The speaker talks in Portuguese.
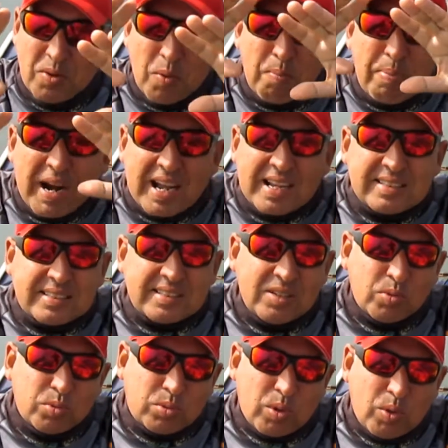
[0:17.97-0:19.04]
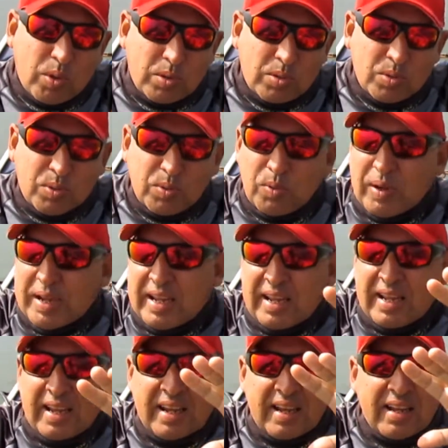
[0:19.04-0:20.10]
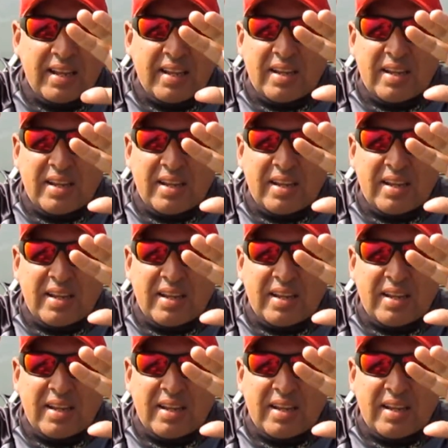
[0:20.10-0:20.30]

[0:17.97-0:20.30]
o Brasil todo, não é